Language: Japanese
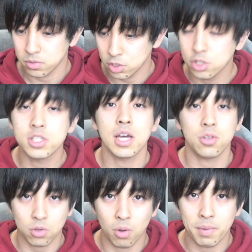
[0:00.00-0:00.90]
ユーザー
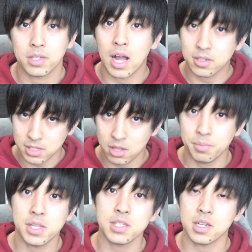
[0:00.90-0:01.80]
の子、まあ、学生の
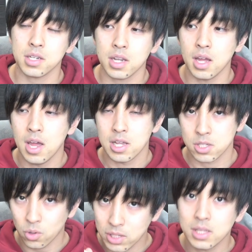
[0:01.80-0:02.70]
皆さんから
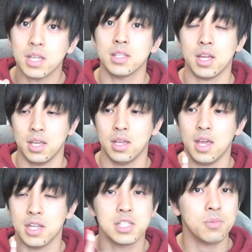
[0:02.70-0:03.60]
相談だったり、
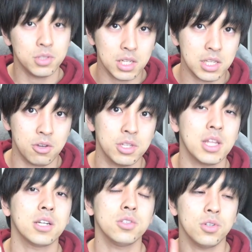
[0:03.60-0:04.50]
え質問だったりをいた
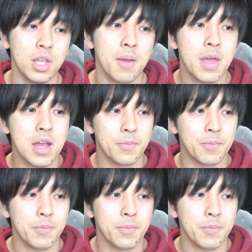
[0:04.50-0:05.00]
だくので、